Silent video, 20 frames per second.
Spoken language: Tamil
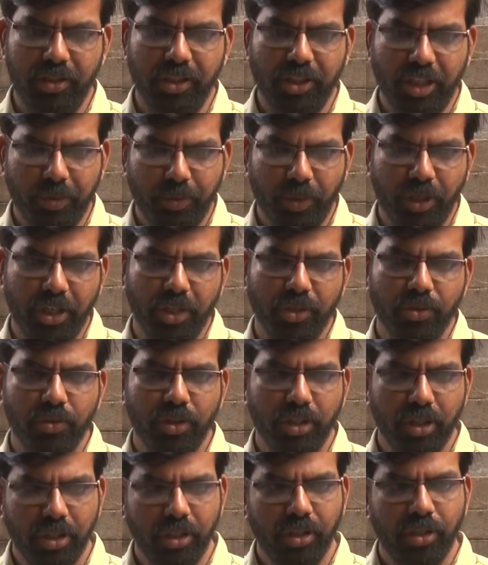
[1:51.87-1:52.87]
ரிஜெக்ட் பண்ணுறேன்னு
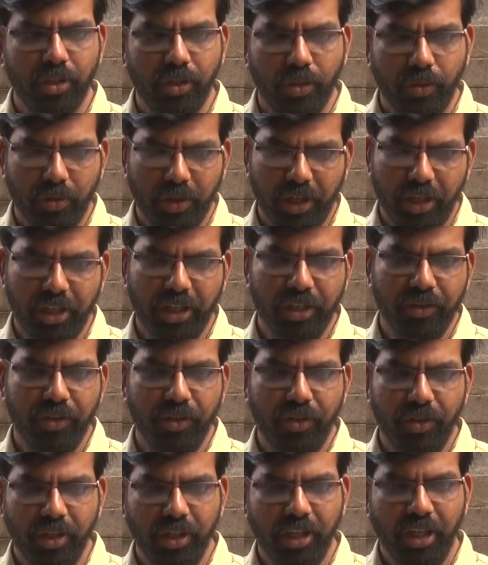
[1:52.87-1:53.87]
சொல்லிட்டு ஒரு அறிக்கை
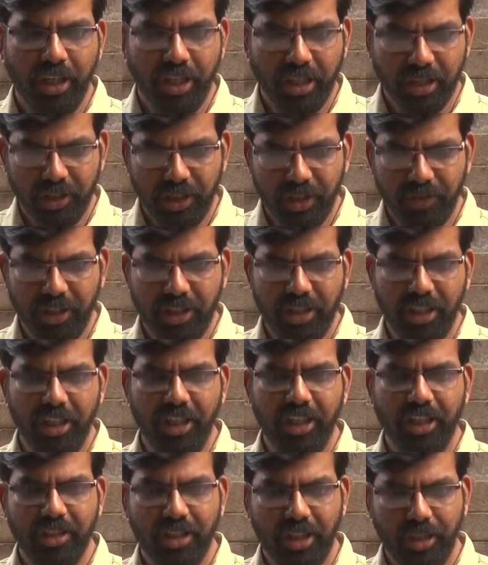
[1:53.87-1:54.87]
விடணும் ஏன்னா இது இதை வச்சு
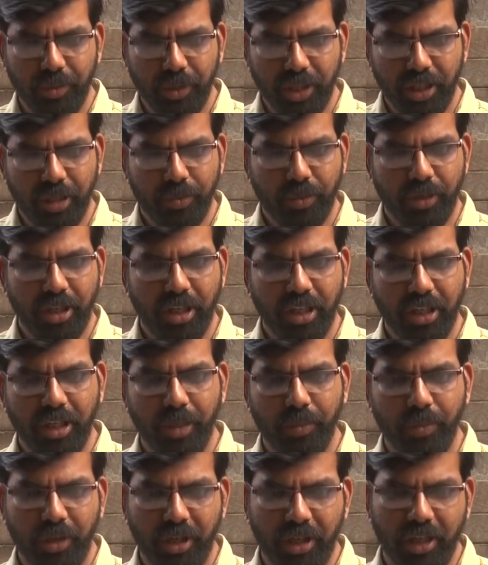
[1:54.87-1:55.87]
சில பேர் என்ன பண்ணுறாங்க
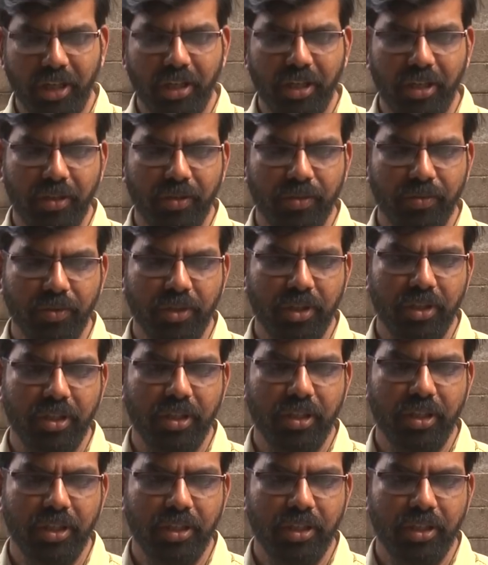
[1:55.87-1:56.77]
தப்பான ஒரு